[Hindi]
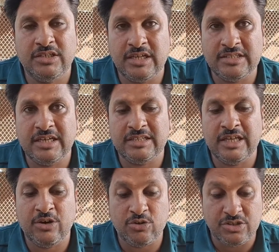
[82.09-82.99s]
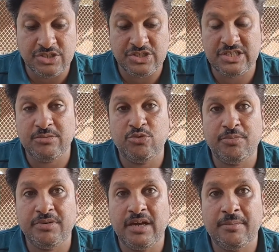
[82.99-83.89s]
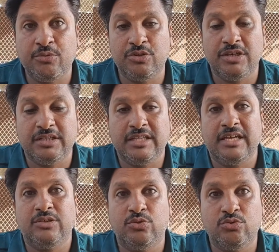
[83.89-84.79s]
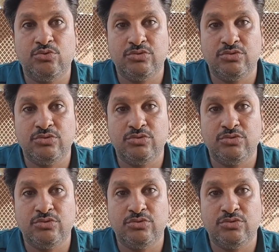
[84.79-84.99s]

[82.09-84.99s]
डर जाता है और नीचे जब वो अपने आप को देखता है तो